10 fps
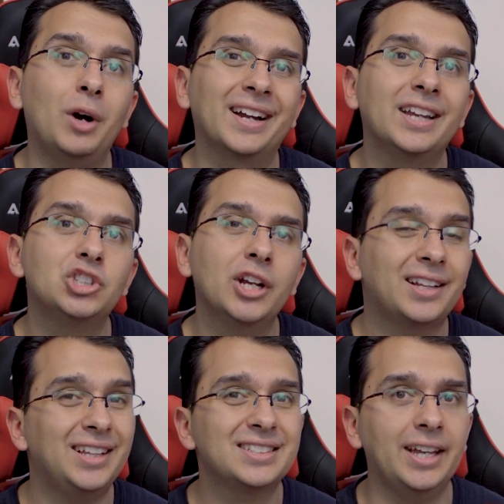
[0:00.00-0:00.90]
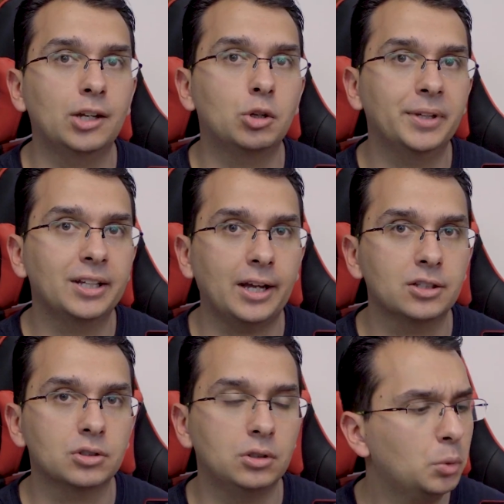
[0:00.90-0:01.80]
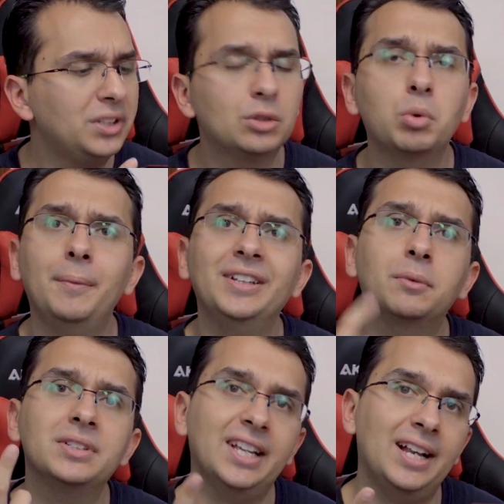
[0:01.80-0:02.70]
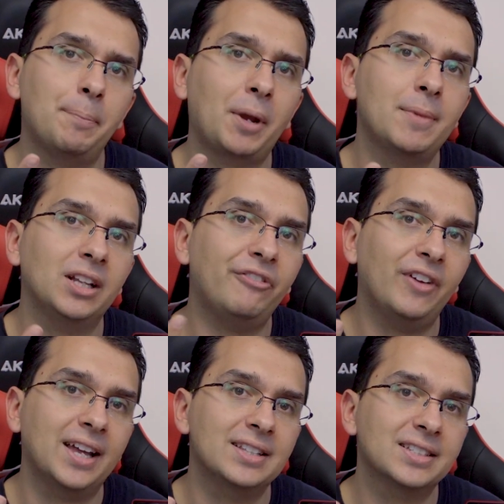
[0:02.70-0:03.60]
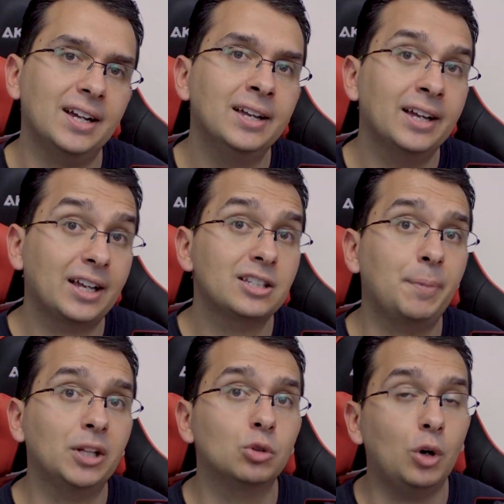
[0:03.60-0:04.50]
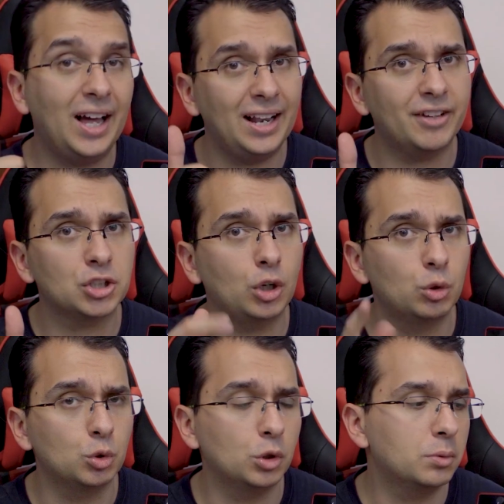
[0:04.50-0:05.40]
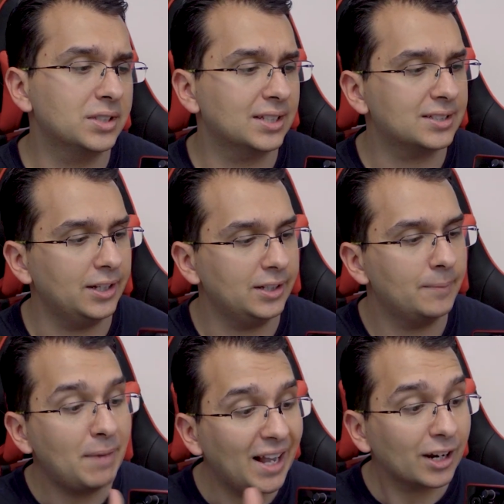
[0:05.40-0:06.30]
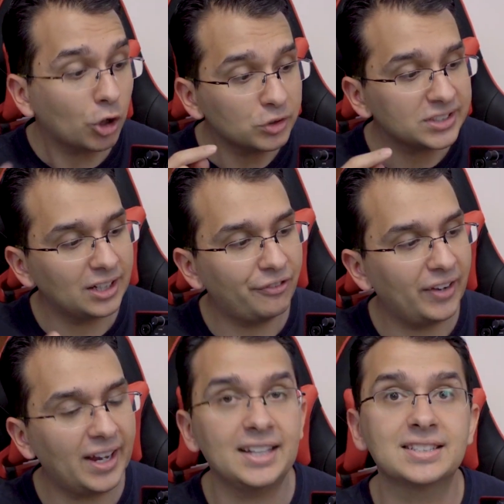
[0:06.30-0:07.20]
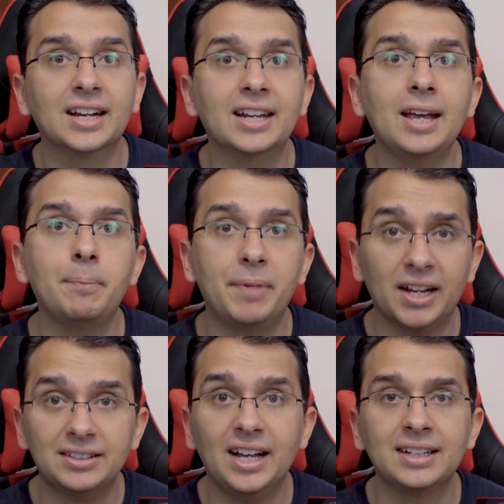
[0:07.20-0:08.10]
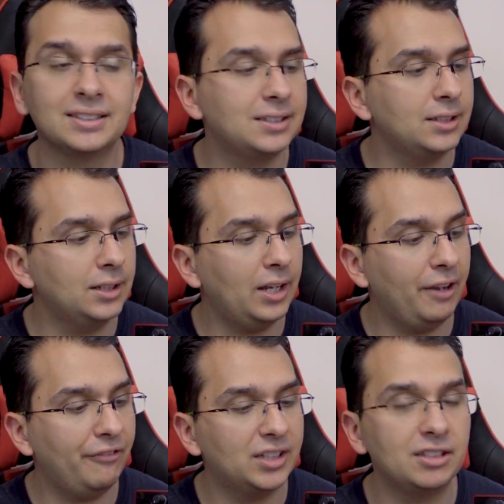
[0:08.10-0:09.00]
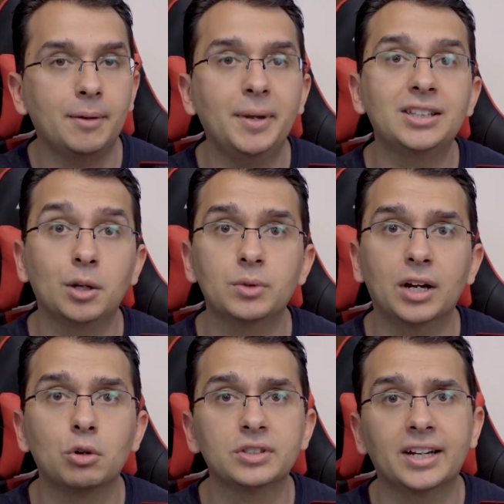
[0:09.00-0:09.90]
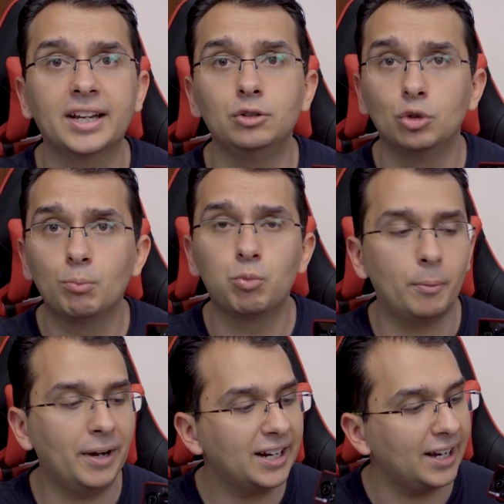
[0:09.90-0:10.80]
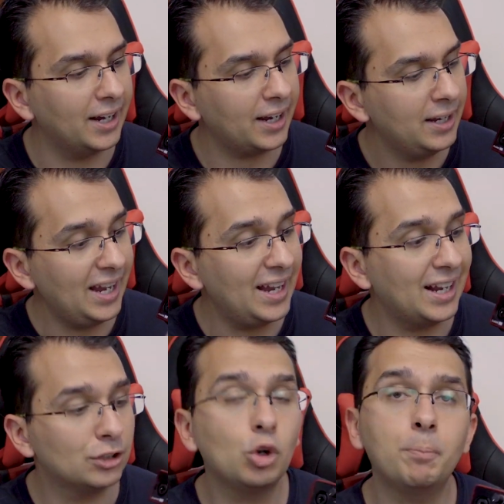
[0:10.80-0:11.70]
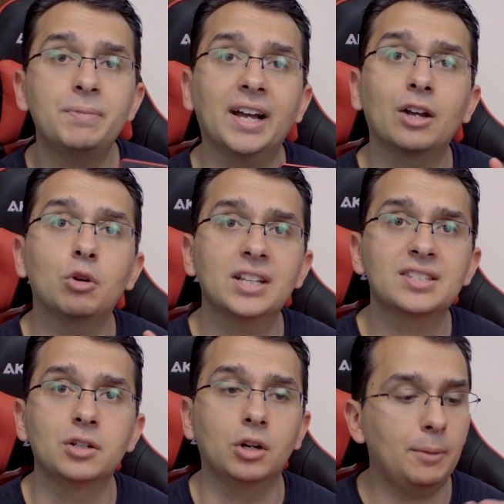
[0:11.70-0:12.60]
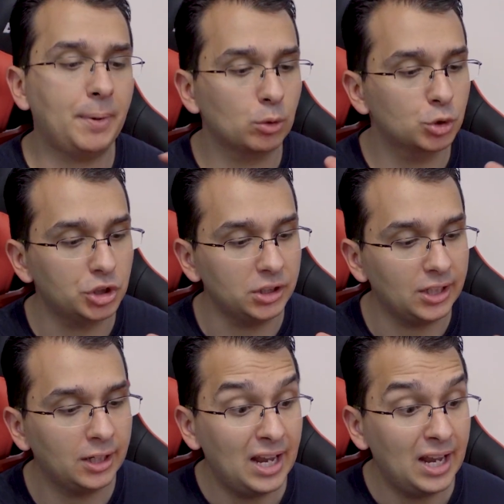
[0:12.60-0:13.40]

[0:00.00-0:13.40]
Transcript: anche Jack da 6 come ingresso. Quindi sicuramente questa è la prima differenza rispetto alla versione 1 di questa scheda. Ma la grossa differenza che per tanti effettivamente è una cosa che non può mancare è la doppia regolazione per l'uscita.